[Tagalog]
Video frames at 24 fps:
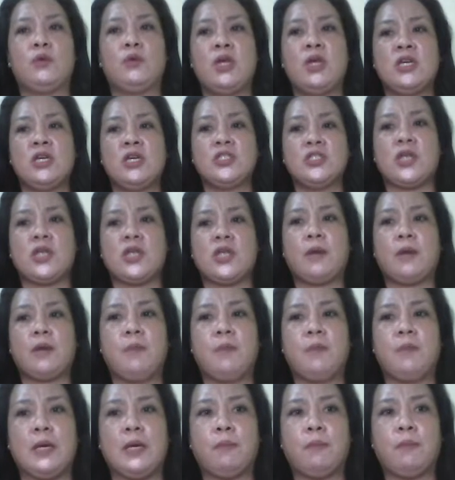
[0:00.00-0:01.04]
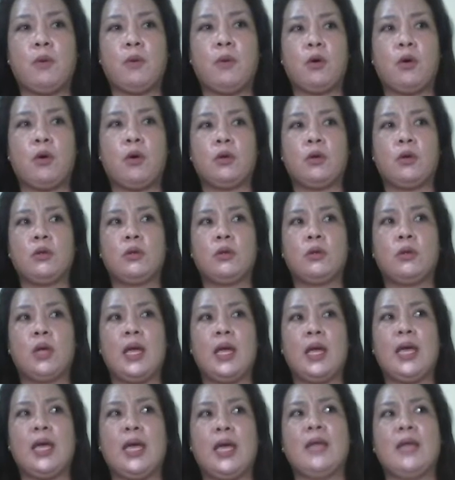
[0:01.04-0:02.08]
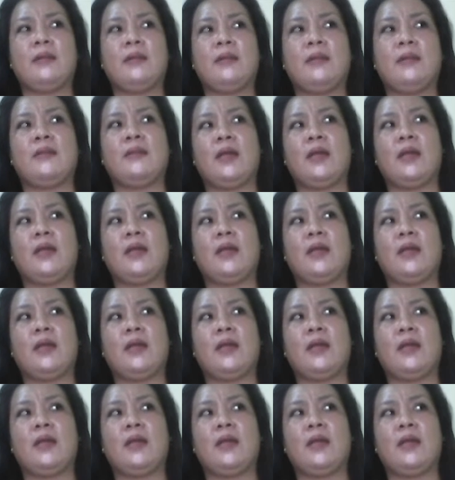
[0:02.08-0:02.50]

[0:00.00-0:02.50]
share people and they,